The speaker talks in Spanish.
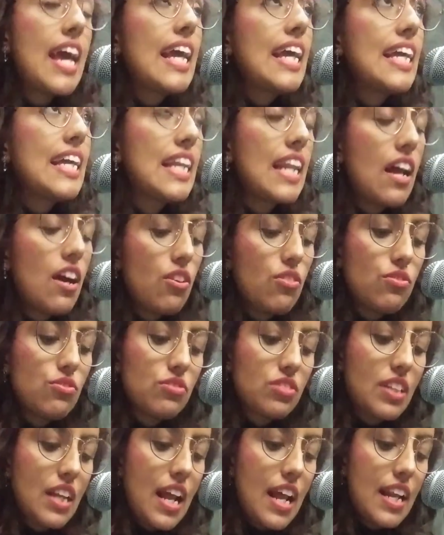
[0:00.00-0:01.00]
Y la
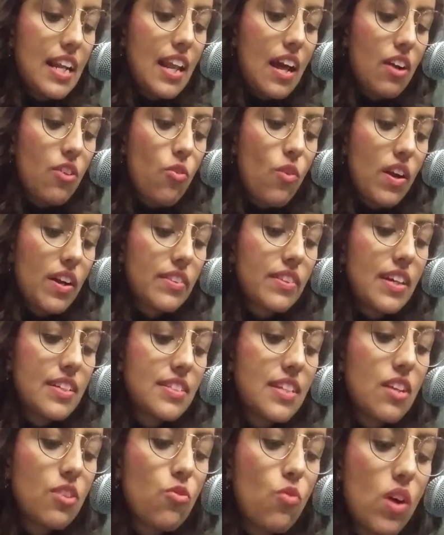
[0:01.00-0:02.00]
otra, la cuarta
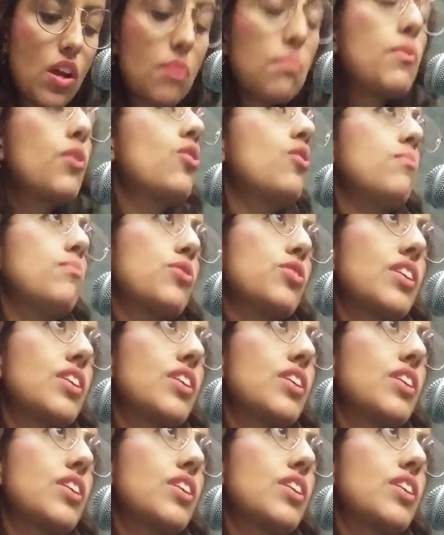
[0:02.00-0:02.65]
es el cuerpo como